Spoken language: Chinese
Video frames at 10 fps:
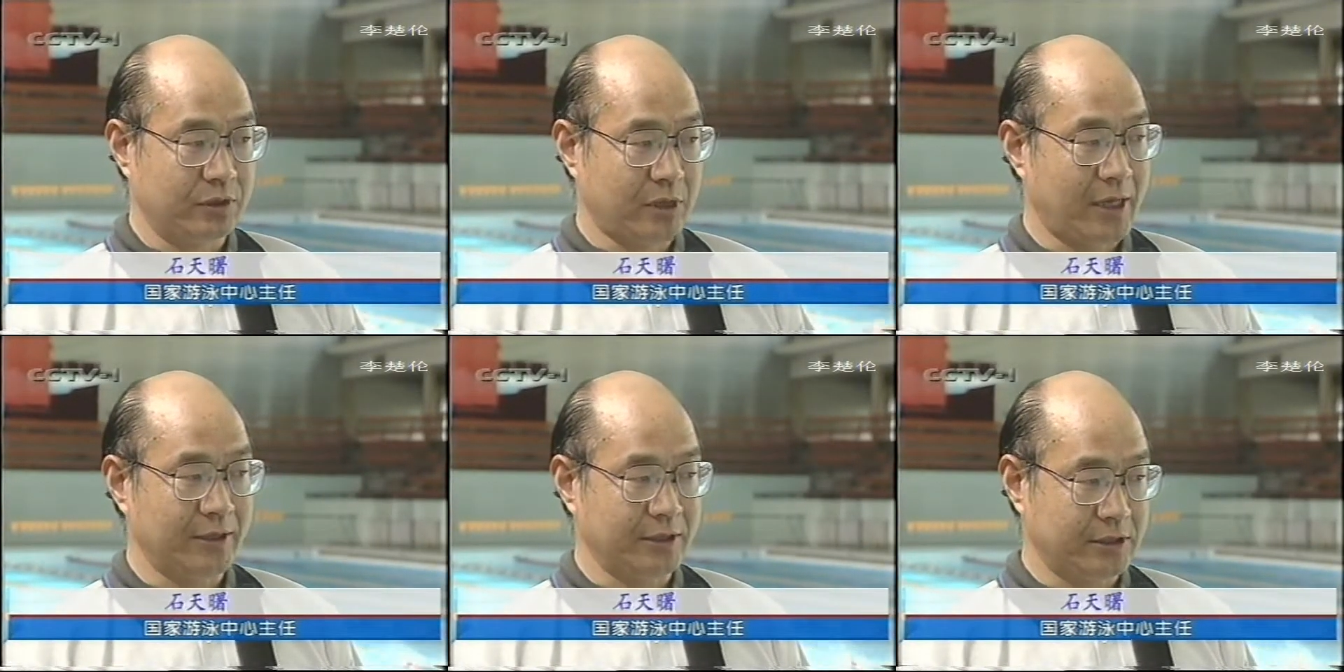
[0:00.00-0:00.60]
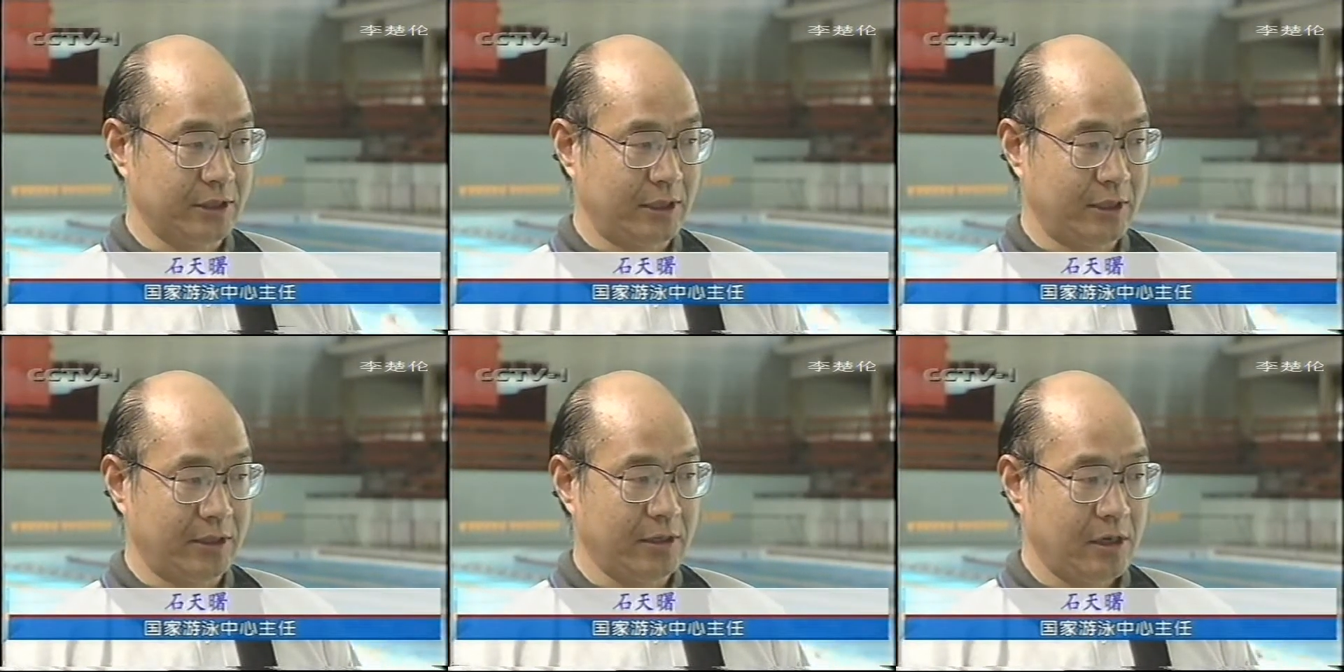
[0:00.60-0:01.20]
它的一
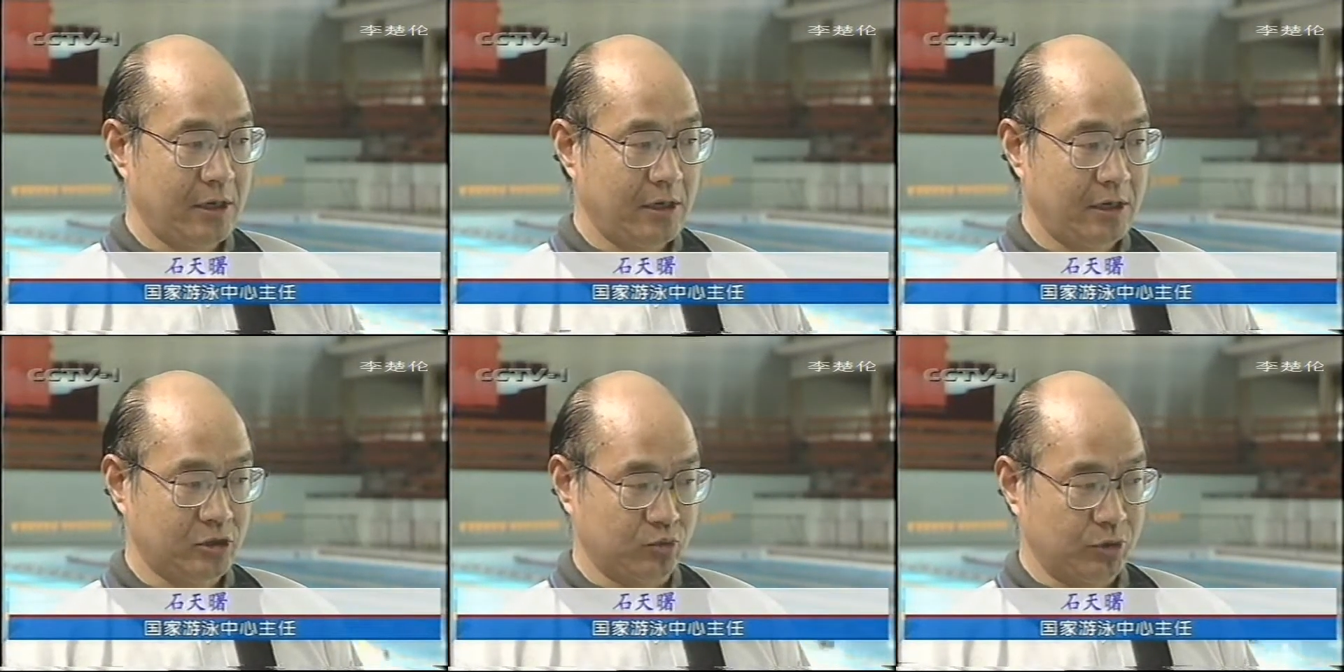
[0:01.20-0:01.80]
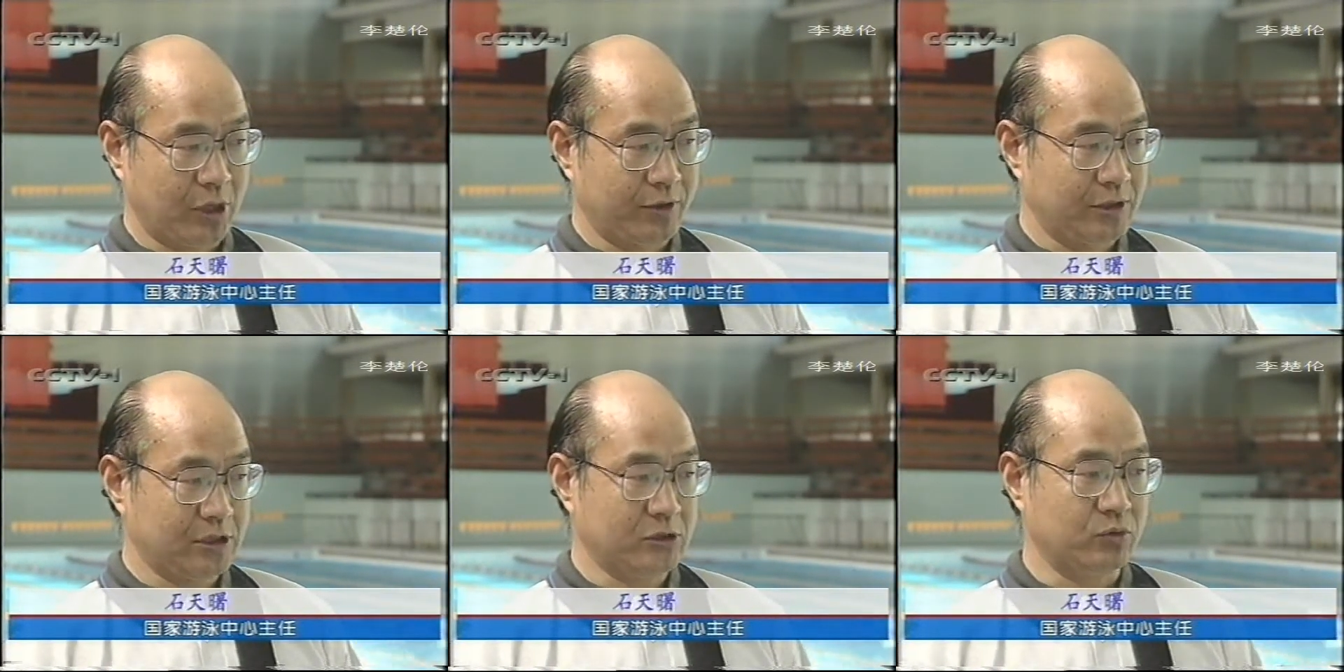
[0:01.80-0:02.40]
些呃主要的
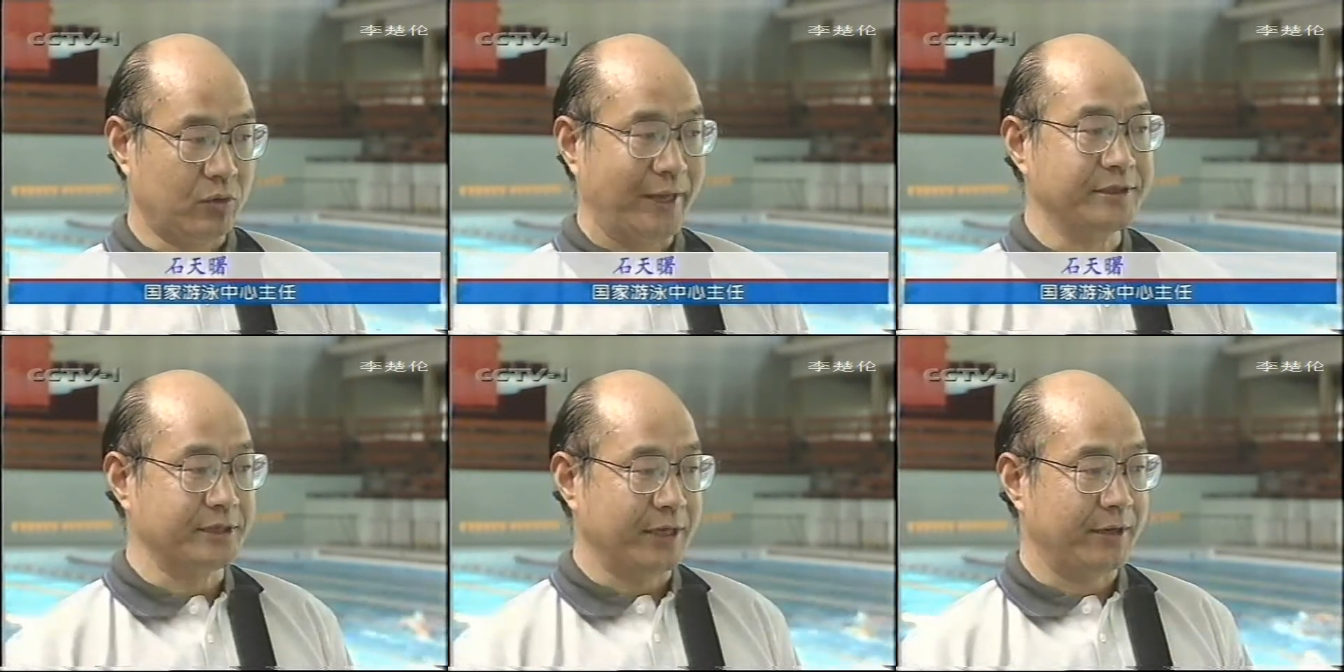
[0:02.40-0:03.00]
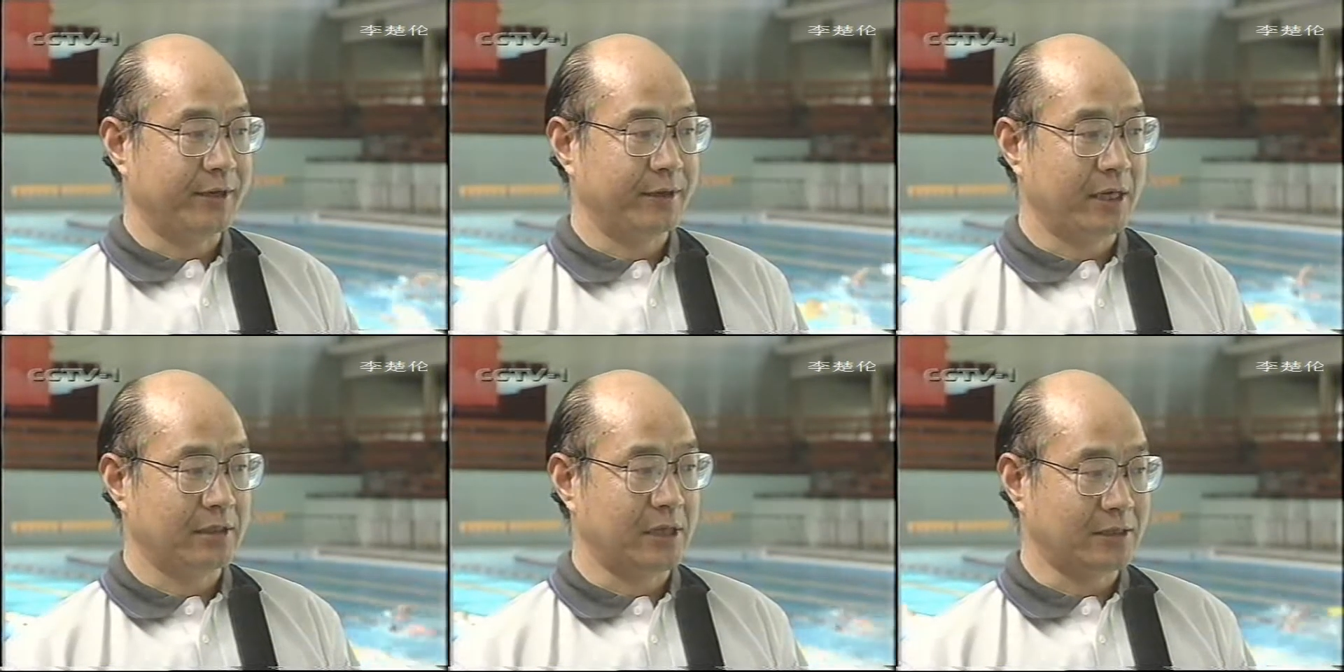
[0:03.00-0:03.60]
技术环节
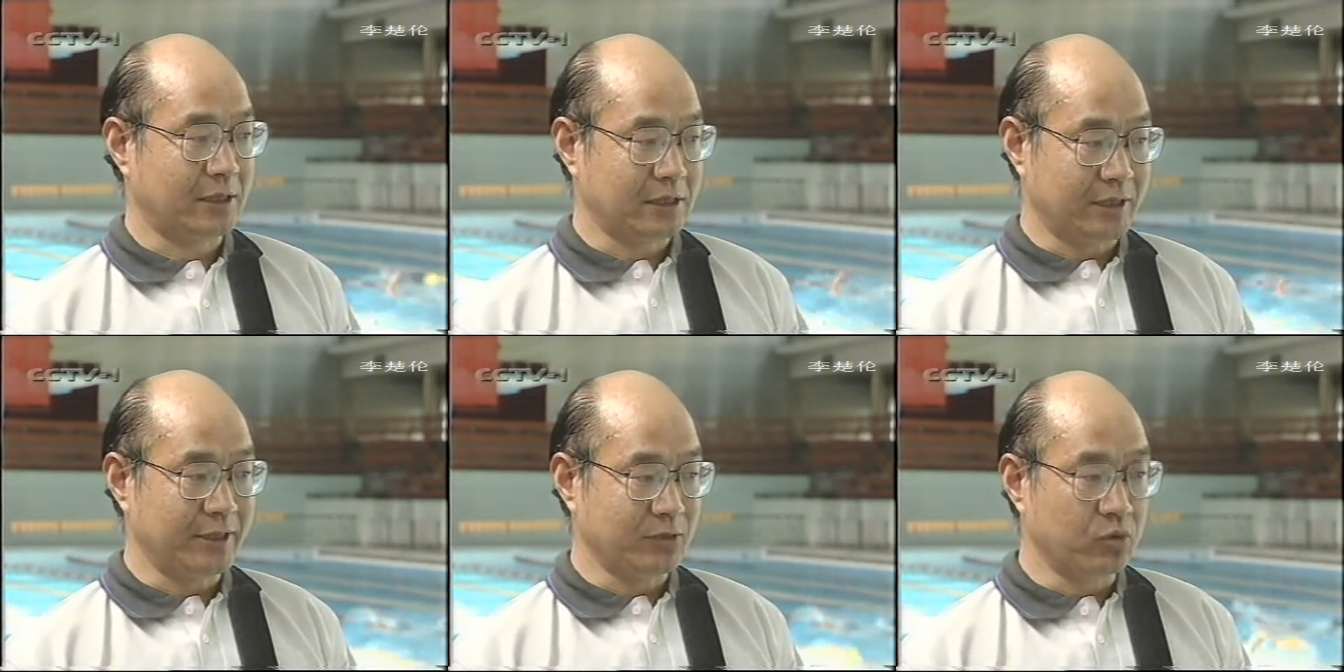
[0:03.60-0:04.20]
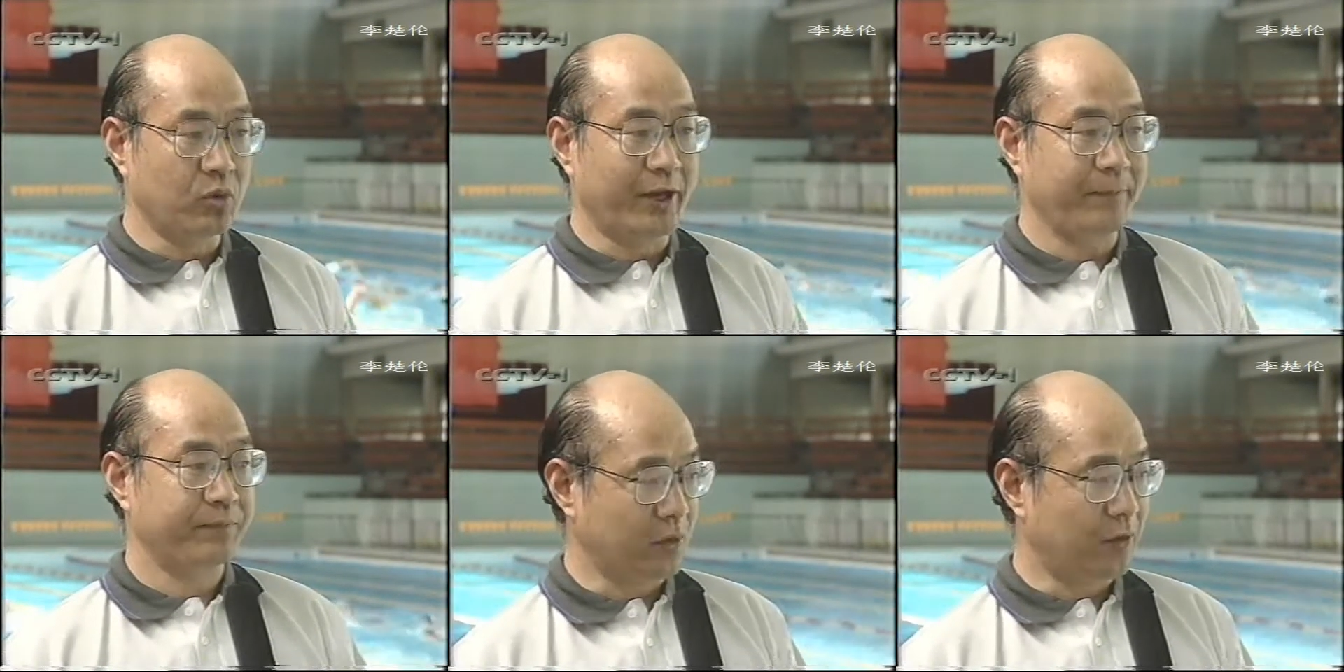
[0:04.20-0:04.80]
啊，大家科研攻关。
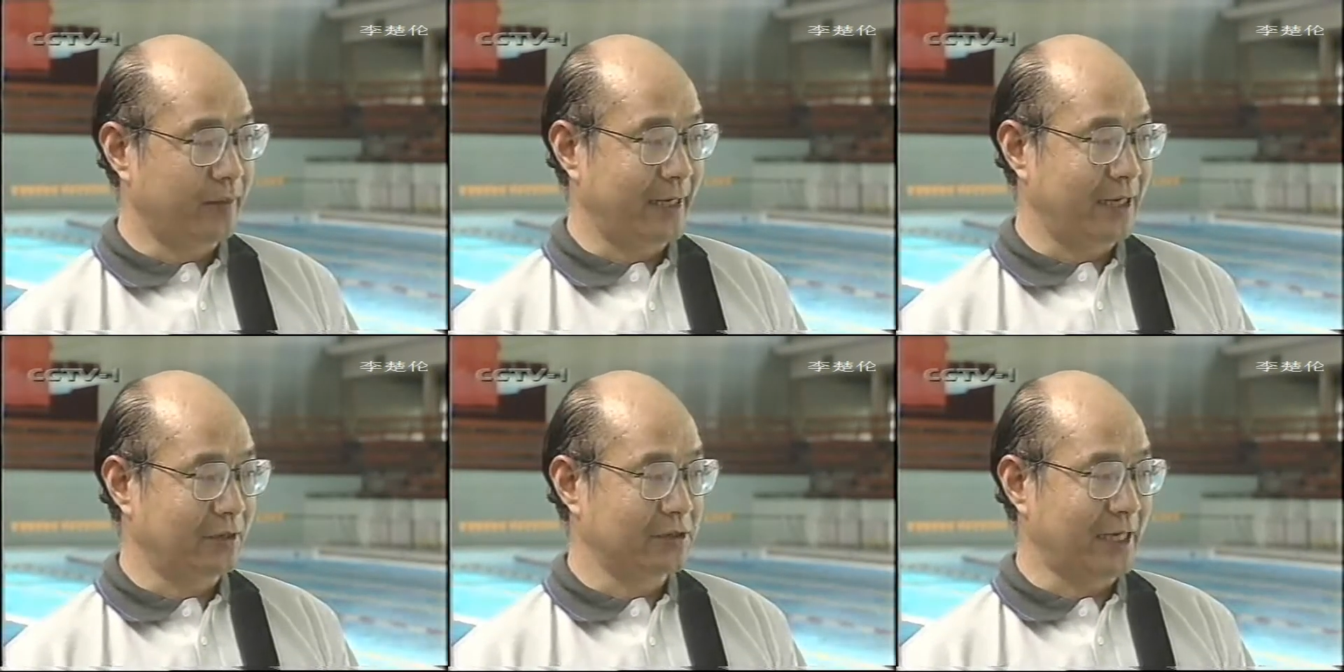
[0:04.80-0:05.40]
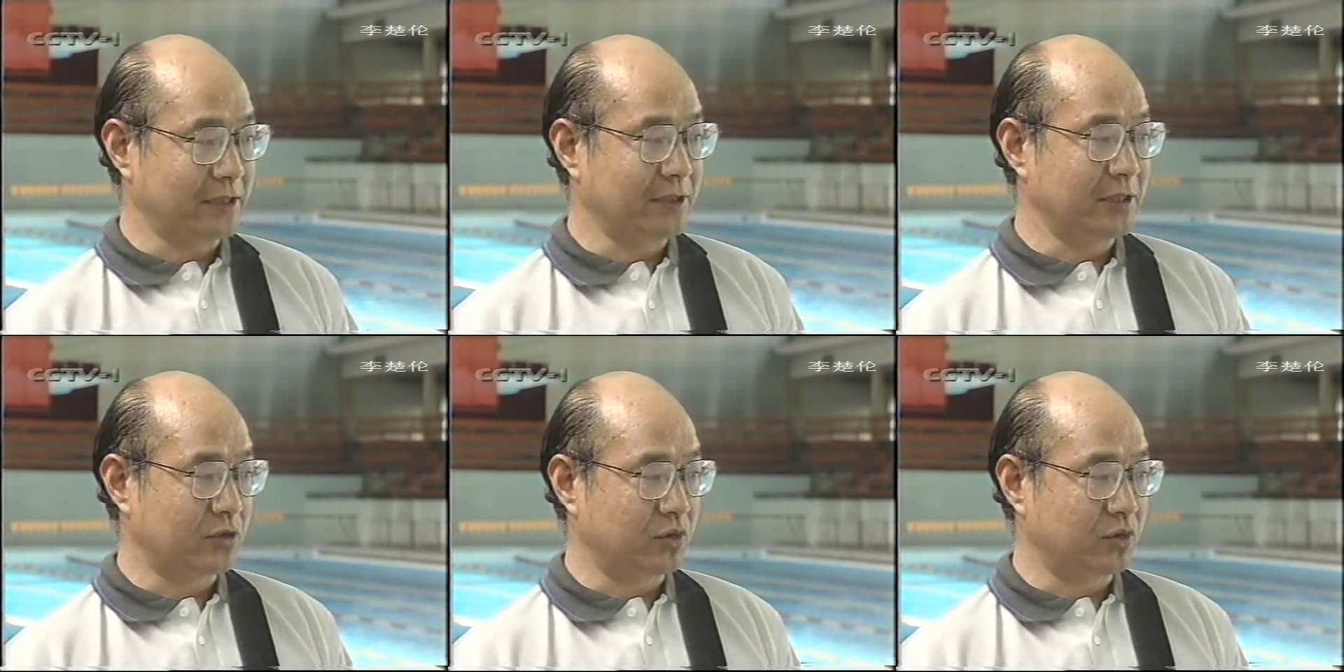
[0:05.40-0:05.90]
我们还要加强一下